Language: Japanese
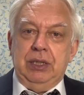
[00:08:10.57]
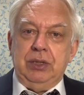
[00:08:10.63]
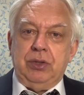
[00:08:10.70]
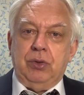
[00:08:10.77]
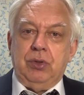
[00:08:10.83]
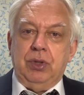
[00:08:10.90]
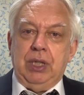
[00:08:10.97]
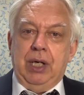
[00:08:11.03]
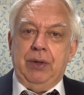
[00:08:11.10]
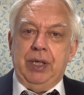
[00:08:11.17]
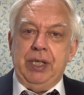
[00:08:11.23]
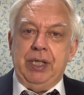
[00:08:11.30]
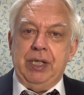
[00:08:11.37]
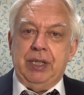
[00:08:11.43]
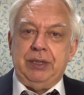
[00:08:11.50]
徳川
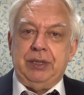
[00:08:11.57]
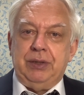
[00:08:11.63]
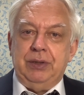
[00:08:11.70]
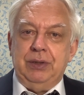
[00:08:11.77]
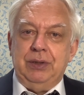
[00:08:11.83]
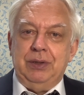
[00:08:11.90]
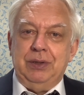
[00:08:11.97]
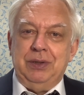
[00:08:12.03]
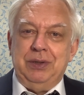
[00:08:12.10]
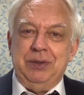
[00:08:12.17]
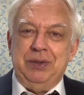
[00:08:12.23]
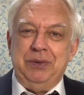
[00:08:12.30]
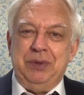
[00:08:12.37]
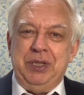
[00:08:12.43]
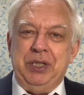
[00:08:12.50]
家康
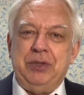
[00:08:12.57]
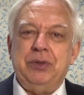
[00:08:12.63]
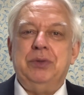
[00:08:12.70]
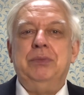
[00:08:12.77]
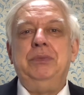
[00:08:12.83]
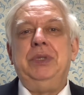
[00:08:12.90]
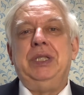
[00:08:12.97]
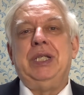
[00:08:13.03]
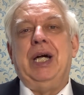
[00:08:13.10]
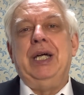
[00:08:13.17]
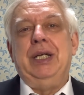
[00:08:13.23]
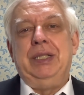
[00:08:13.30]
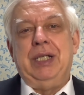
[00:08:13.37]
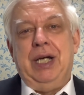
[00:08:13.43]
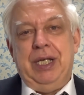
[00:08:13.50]
に人みた
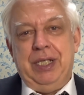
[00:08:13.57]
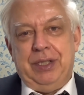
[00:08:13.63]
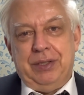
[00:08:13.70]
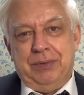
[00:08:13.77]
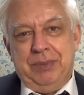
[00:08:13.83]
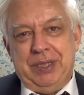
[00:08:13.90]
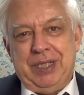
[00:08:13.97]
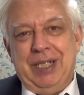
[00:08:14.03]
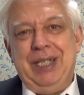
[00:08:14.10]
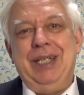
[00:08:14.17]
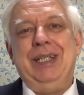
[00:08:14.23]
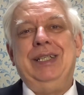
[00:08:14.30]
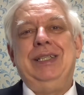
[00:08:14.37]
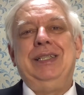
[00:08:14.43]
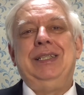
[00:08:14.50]
いな人みた
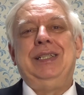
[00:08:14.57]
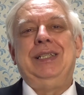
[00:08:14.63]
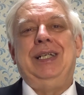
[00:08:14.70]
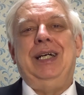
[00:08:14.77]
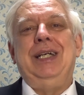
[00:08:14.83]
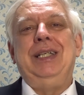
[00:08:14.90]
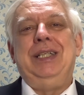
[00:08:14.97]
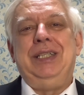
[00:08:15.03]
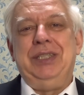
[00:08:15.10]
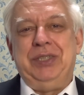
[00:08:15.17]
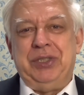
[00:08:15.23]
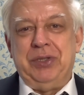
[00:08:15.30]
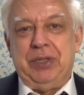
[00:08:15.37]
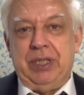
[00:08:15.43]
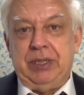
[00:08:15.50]
いが
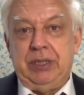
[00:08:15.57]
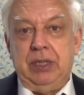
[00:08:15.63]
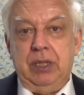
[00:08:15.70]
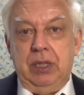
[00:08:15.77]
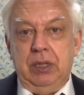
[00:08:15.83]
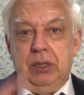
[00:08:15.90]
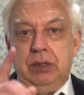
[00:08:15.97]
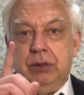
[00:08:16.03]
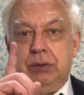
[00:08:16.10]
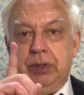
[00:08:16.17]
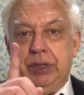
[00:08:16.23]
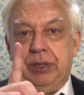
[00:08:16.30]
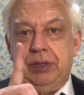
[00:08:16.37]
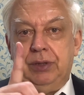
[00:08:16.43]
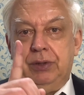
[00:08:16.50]
必要です。
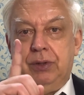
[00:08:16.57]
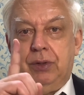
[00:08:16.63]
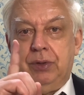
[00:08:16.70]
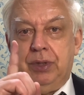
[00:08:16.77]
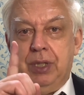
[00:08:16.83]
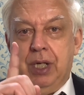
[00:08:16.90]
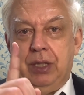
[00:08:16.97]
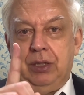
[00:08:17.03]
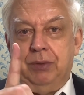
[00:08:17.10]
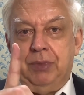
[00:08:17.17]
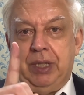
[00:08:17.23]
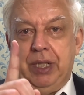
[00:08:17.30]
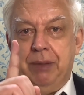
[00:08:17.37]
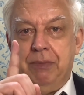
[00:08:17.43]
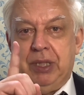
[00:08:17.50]
ウイルスをなく
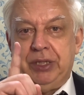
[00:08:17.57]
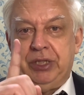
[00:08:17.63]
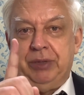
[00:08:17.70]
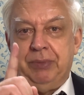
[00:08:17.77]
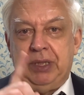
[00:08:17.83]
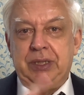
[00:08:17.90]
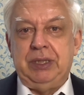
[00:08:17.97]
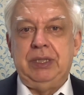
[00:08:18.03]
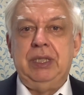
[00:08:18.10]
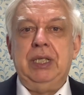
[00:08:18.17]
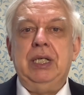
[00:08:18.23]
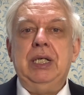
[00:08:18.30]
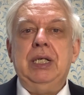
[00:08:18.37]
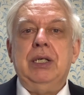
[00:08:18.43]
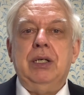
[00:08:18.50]
まで待ちます。
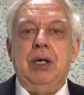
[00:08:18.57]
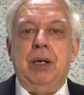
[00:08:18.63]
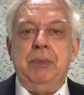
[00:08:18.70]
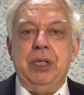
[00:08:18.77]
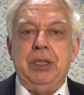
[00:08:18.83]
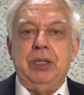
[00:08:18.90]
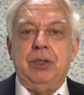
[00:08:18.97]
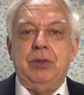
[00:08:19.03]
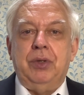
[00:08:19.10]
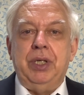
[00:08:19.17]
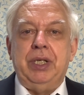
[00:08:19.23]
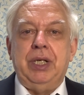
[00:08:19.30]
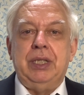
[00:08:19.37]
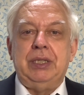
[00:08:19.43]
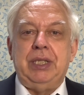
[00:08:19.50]
アメリカこれ
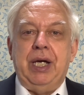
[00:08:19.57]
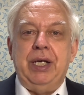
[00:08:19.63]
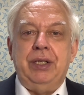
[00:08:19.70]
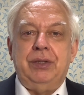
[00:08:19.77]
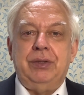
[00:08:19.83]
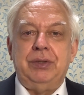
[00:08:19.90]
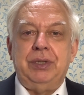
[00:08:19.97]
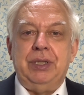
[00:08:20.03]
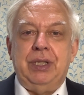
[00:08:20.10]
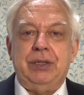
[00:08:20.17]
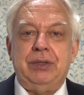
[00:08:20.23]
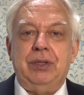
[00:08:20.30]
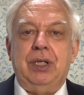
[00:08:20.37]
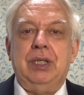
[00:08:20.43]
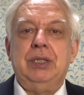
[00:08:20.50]
から大変なことになる
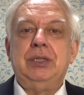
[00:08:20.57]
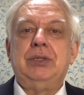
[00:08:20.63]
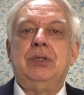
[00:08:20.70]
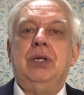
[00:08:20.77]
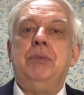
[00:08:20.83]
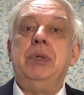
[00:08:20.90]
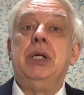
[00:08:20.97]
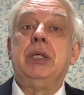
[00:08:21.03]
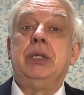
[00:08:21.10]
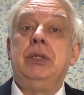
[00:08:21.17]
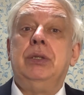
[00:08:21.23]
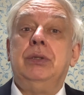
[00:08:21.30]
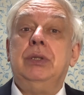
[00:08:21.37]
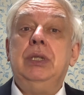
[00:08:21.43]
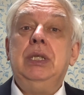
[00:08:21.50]
が、そのアメリカ
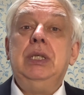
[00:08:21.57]
の